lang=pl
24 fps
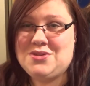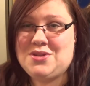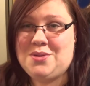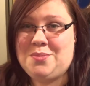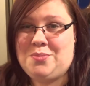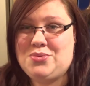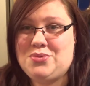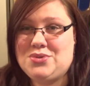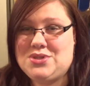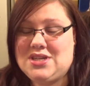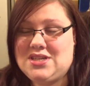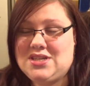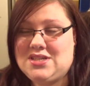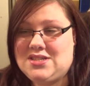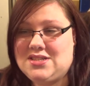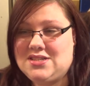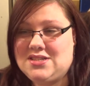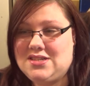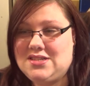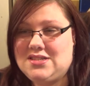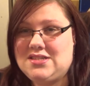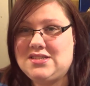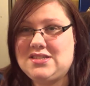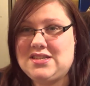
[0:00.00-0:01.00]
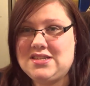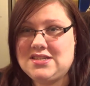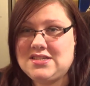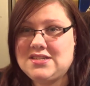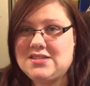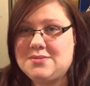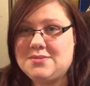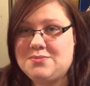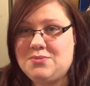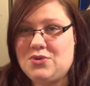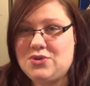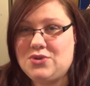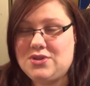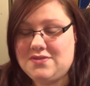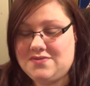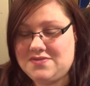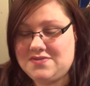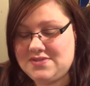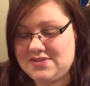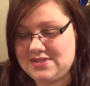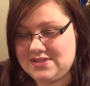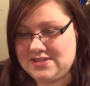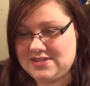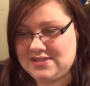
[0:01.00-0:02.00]
typu rzeczy, czy też motyw
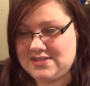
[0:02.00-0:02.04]
z,